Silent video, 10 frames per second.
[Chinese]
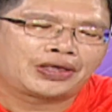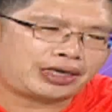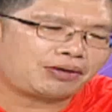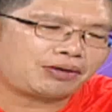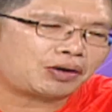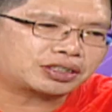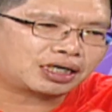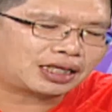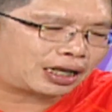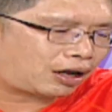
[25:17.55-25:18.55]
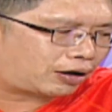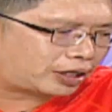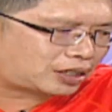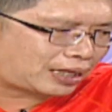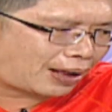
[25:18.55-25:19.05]
因为我这个人哈
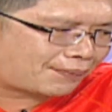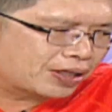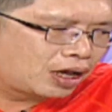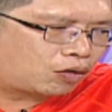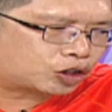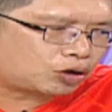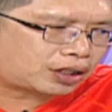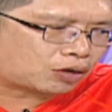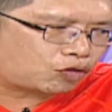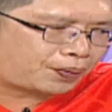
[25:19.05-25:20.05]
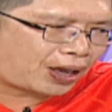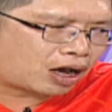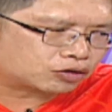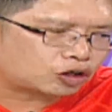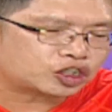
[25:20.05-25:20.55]
很简单，我做的股
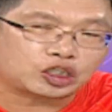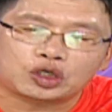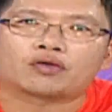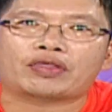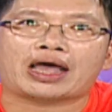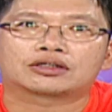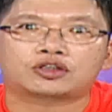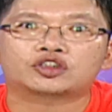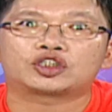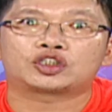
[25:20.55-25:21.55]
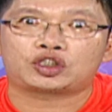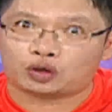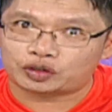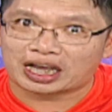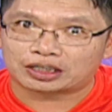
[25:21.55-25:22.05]
票都是有量、都是
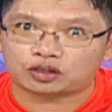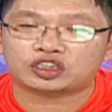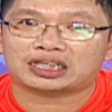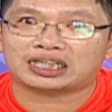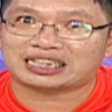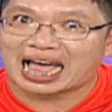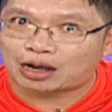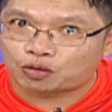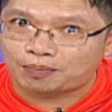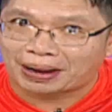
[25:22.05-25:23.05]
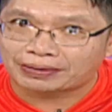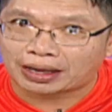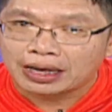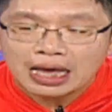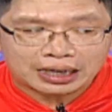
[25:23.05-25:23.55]
有价、都是大股本的。